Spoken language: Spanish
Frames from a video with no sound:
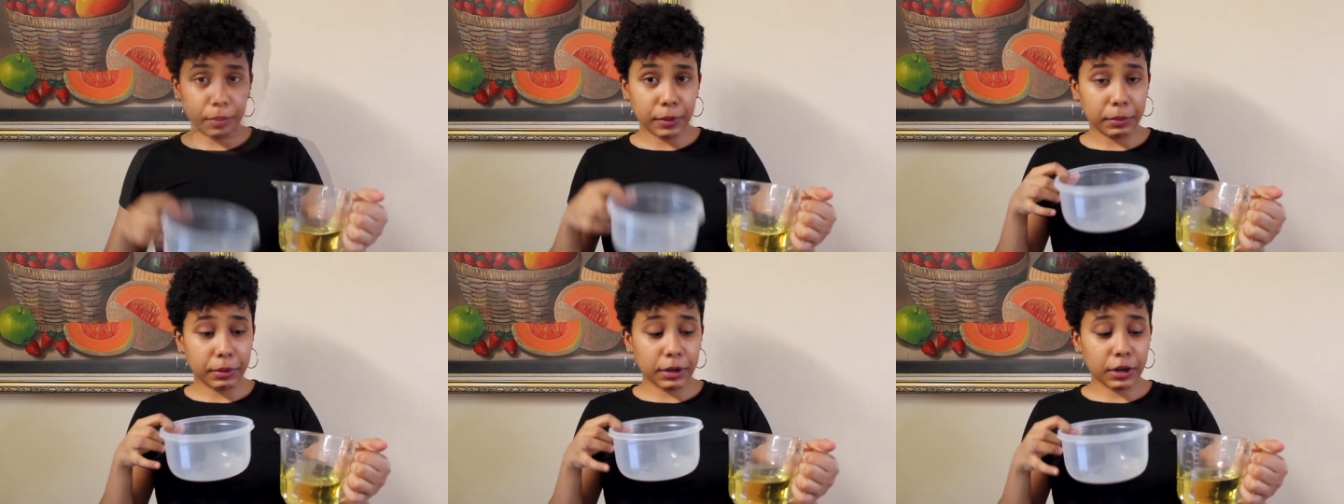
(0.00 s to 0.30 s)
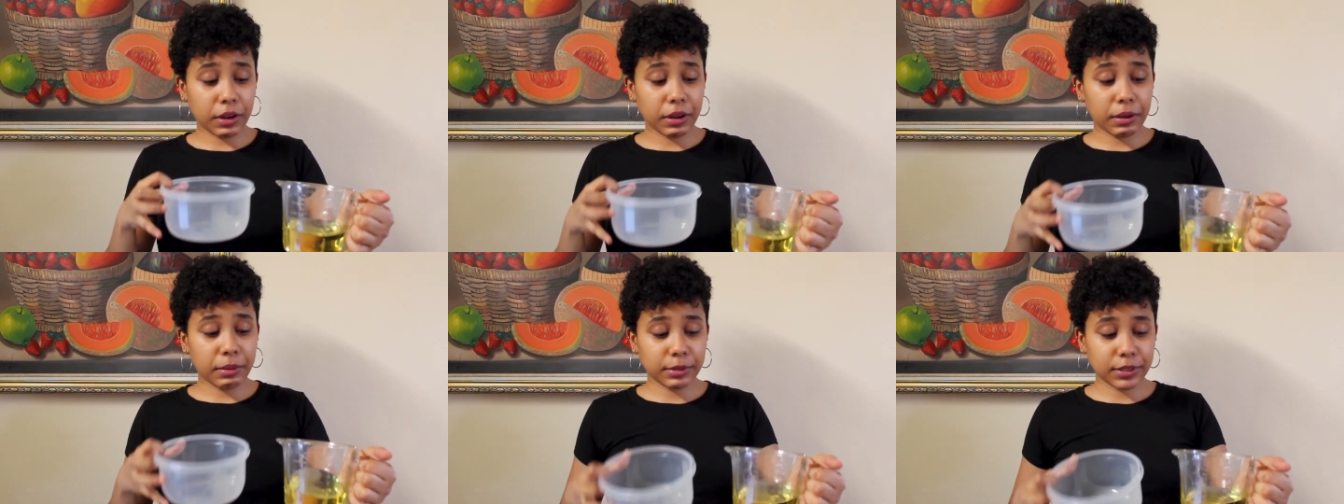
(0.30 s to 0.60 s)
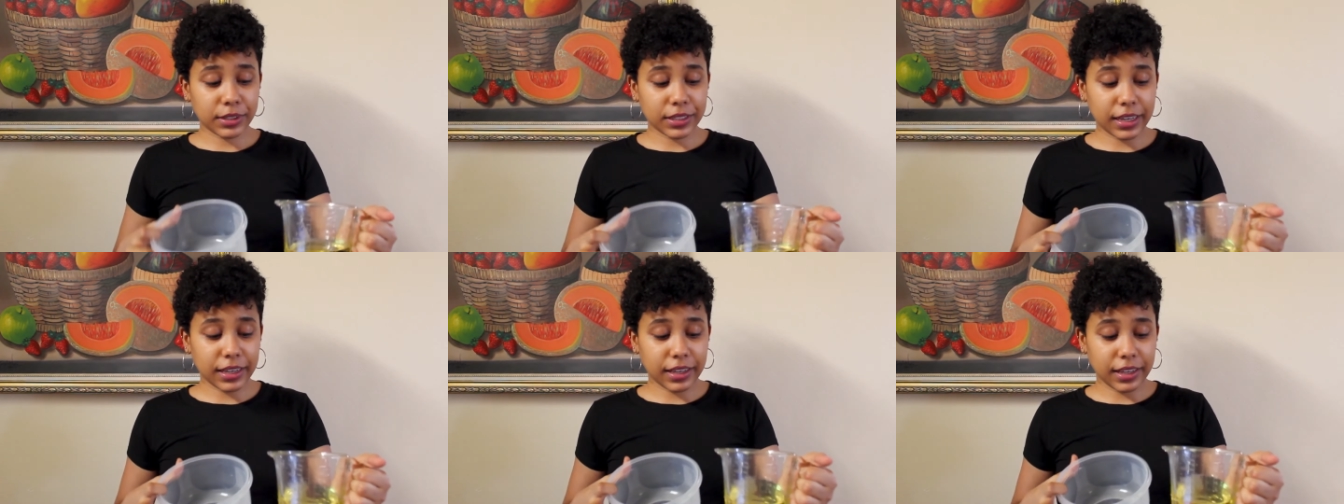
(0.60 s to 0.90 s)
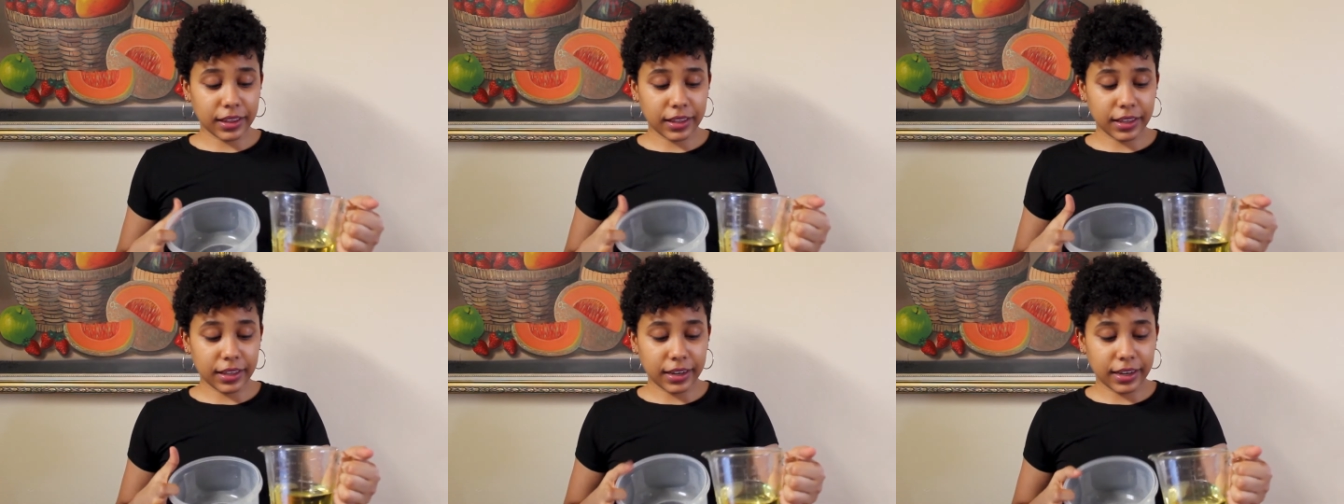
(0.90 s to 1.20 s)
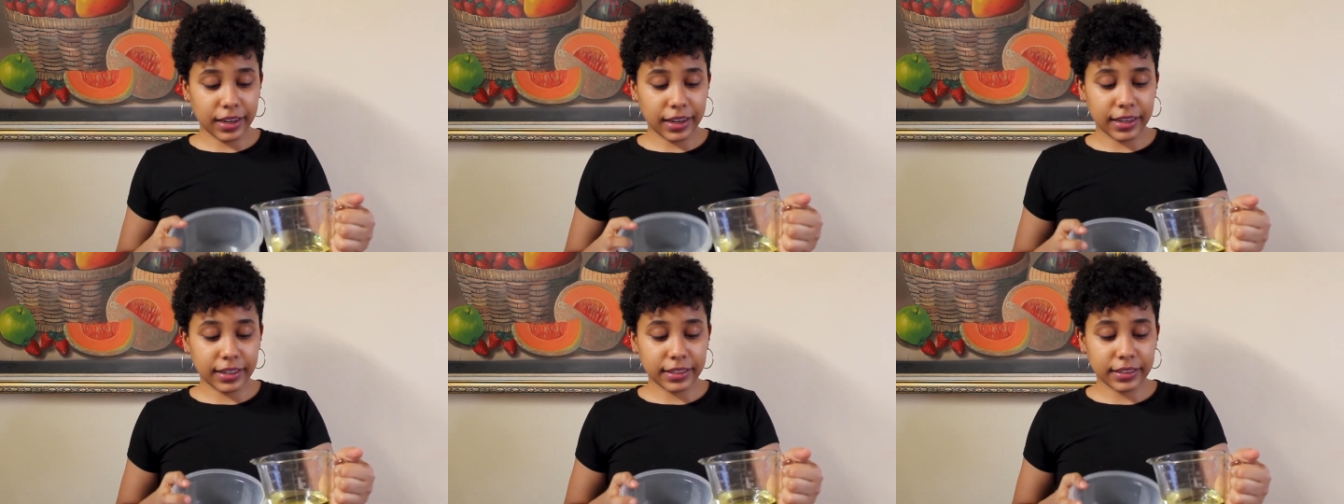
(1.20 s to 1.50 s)
primero que vamos a
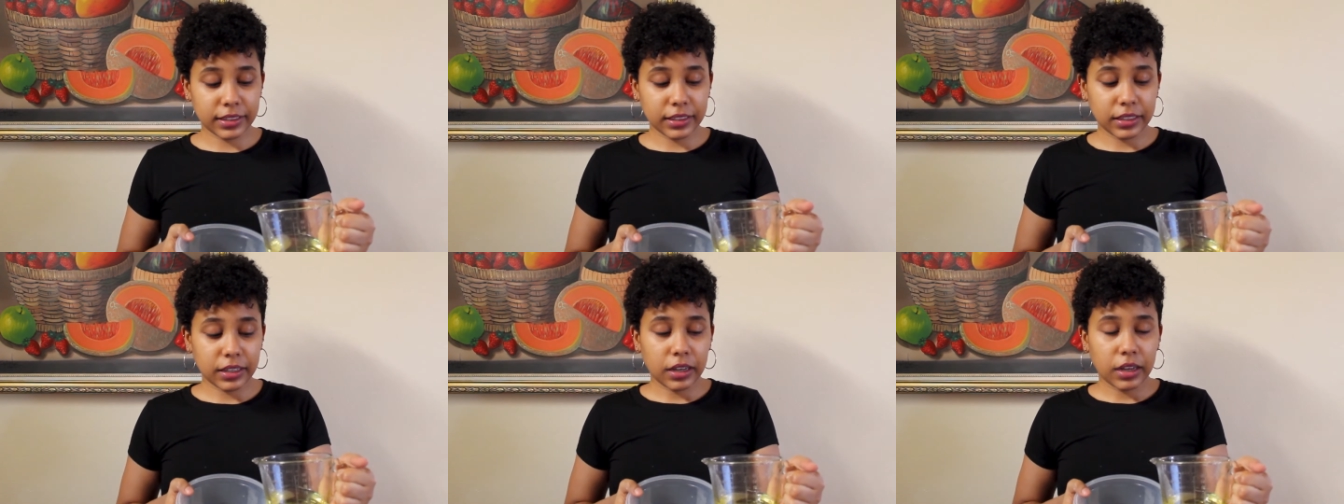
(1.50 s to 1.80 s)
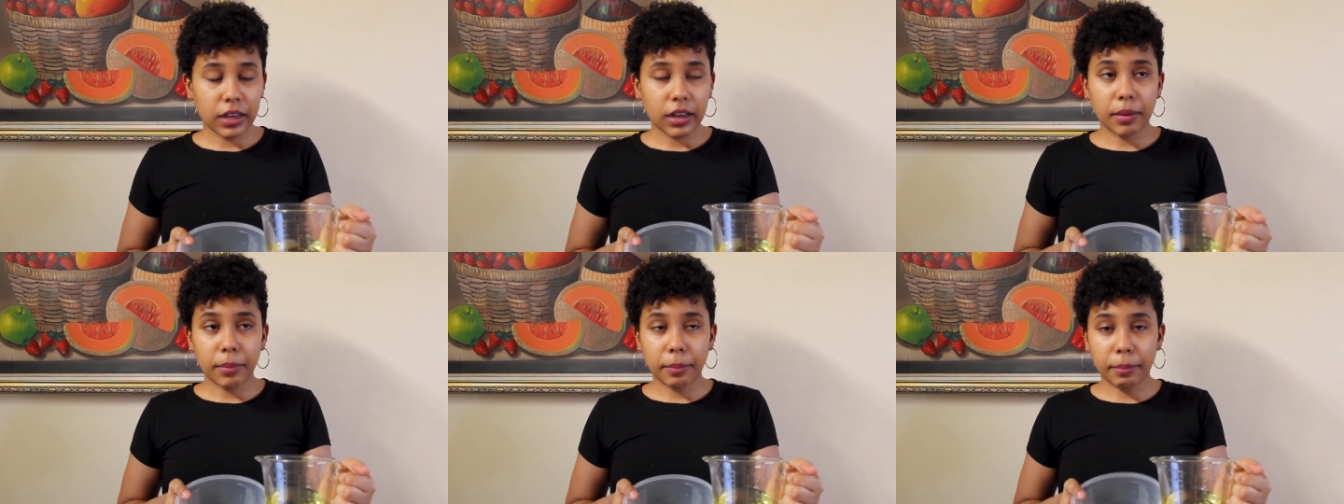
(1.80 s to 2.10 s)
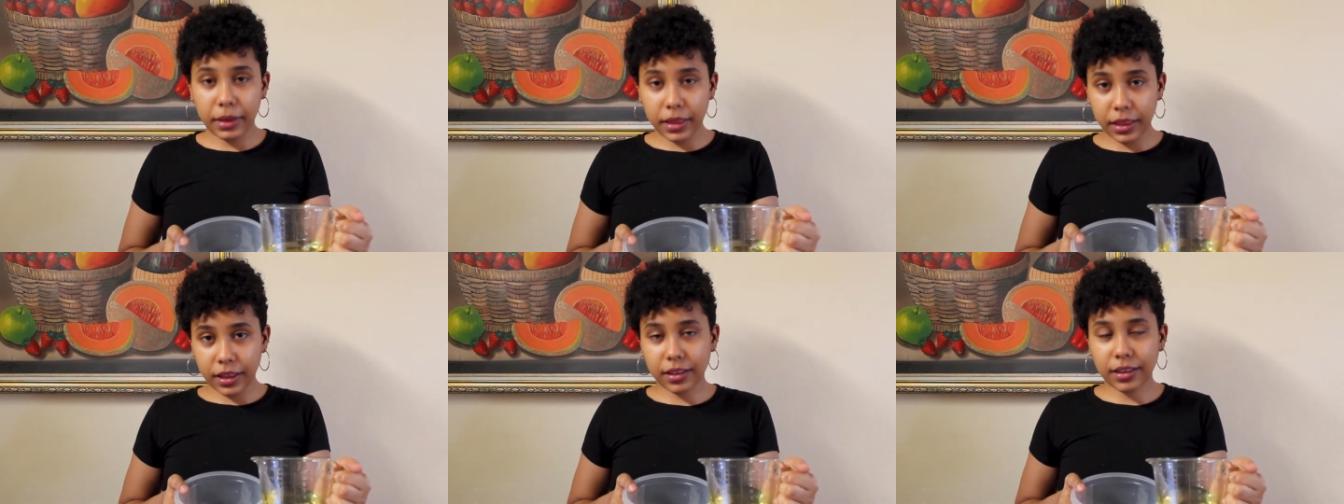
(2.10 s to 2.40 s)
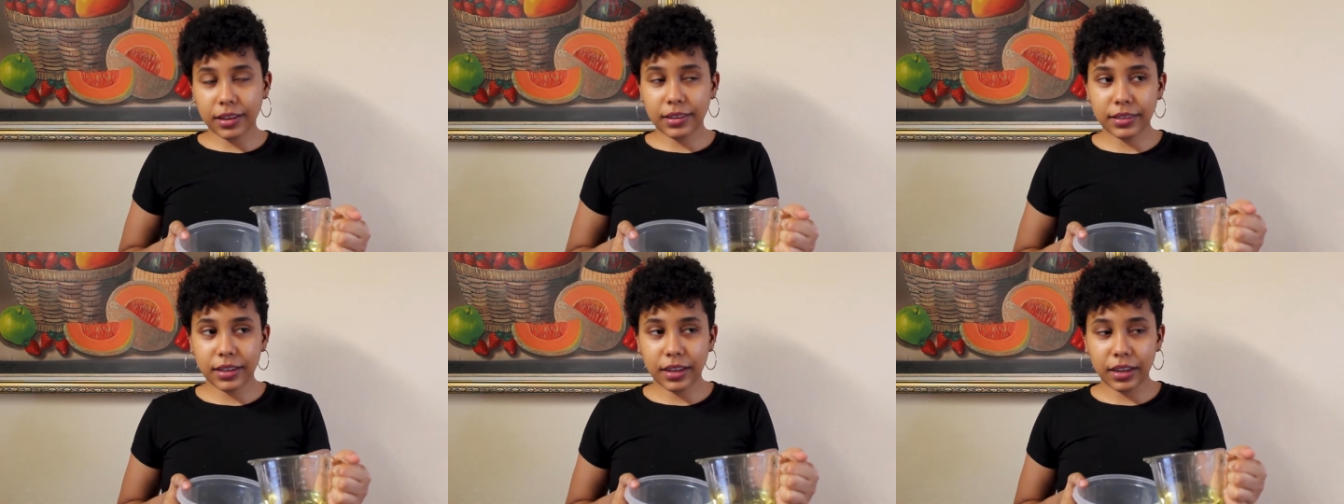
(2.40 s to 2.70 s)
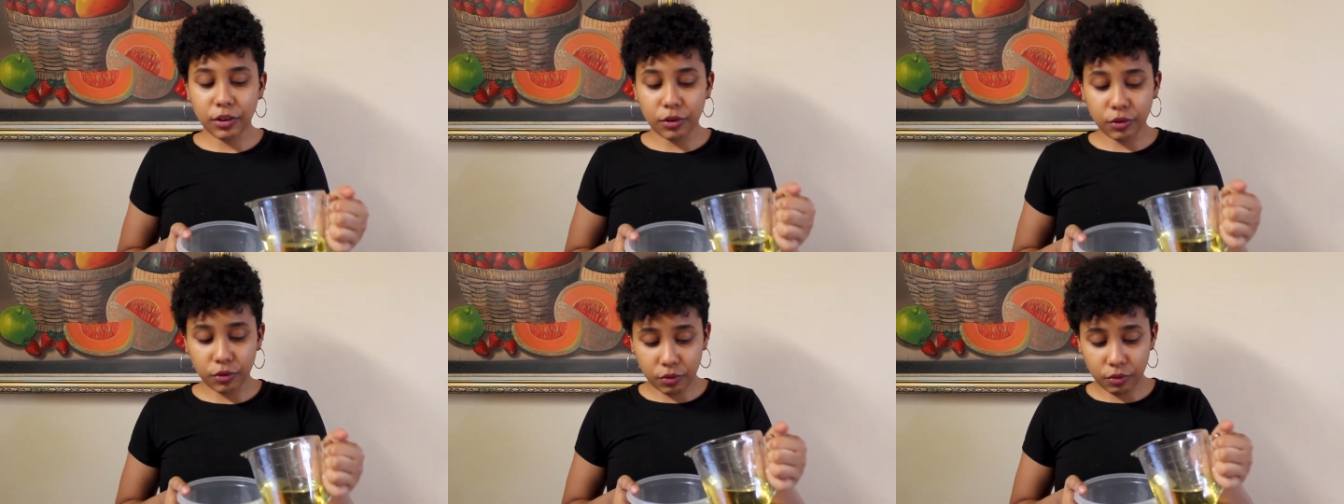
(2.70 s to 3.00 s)
añadir es media taza
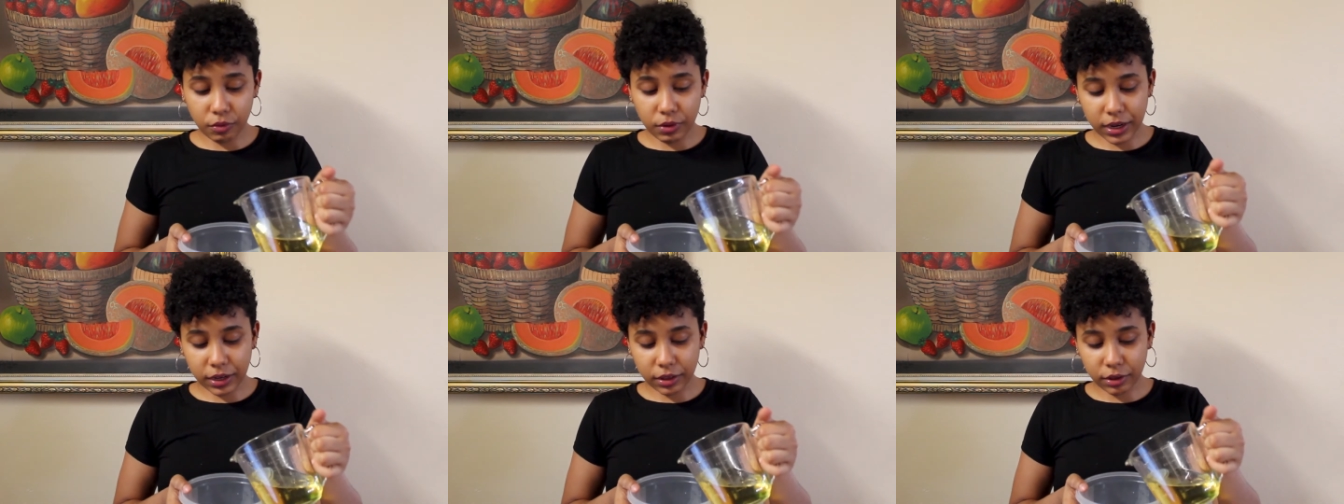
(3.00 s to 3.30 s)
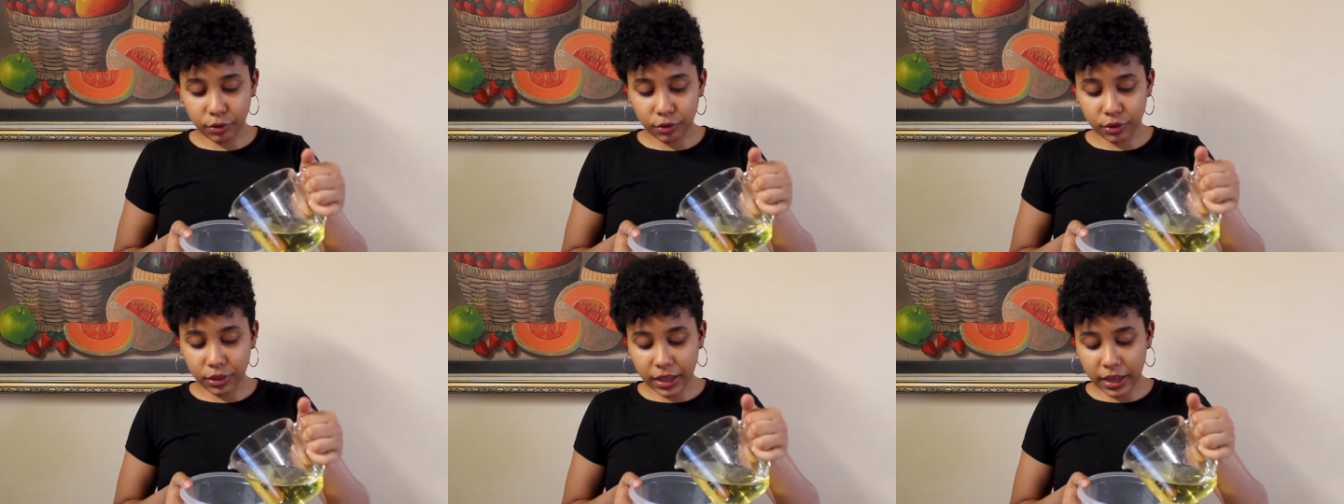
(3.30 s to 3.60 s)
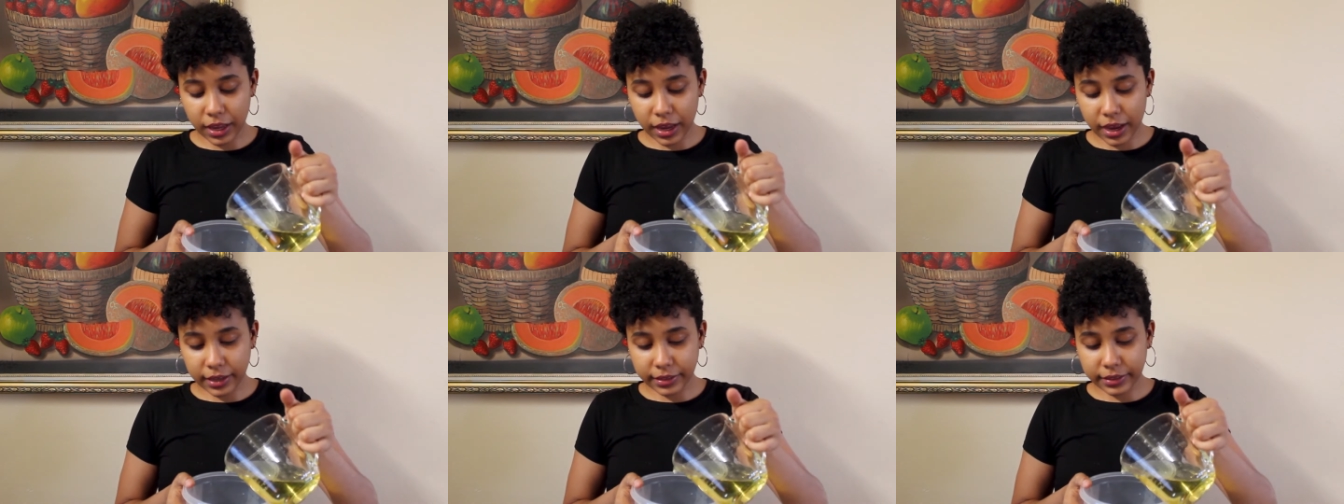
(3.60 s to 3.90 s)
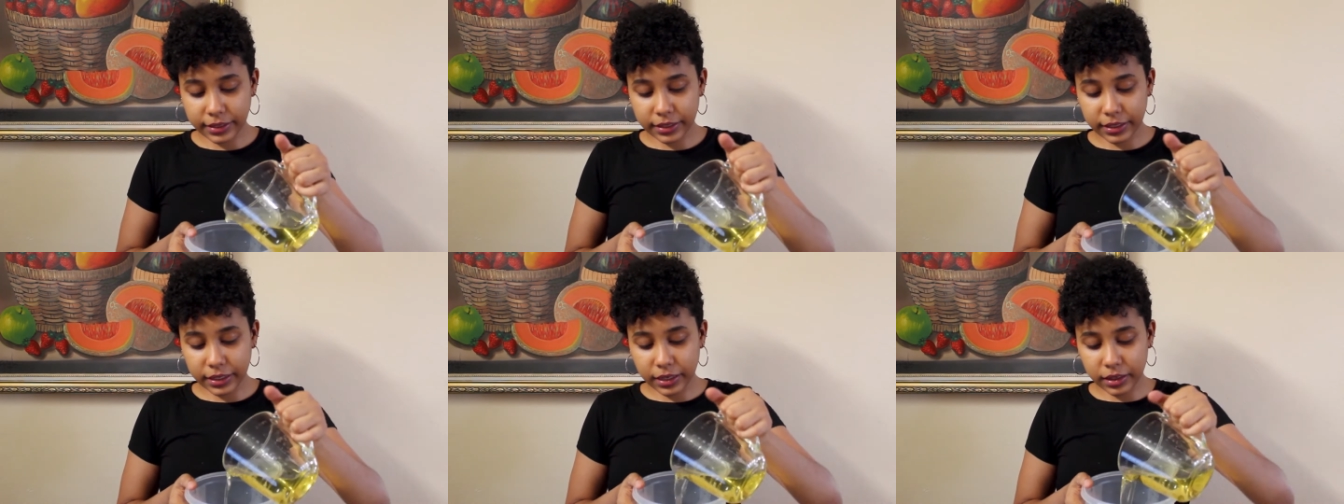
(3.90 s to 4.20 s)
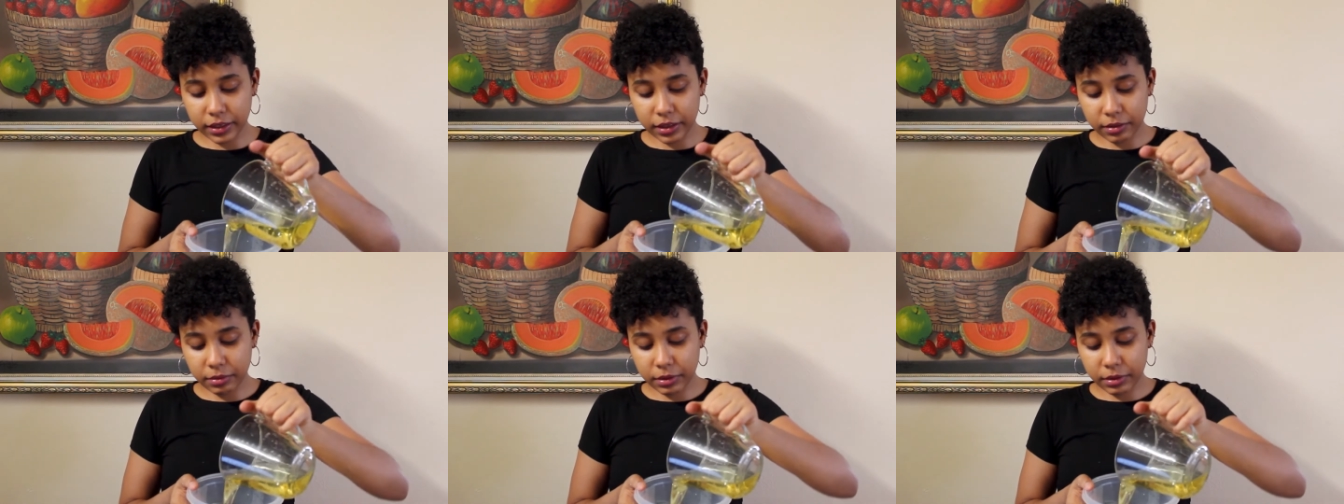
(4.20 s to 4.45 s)
y un cuarto de aceite